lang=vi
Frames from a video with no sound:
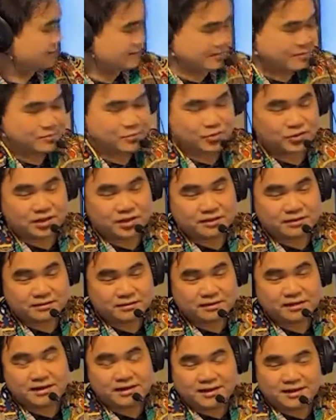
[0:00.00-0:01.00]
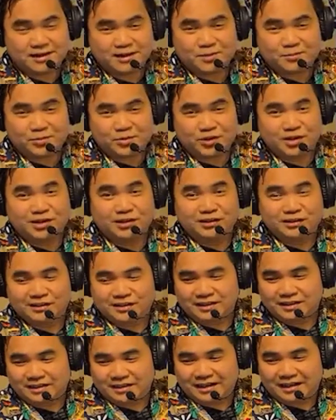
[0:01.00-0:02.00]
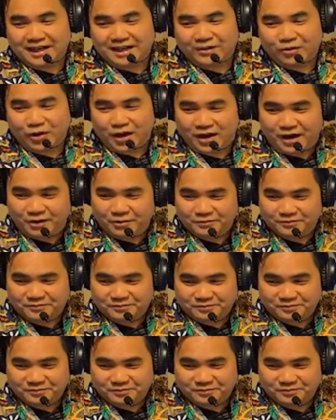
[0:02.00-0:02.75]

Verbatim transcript: cái mùi mùi hương từ cái cành hoa hồng.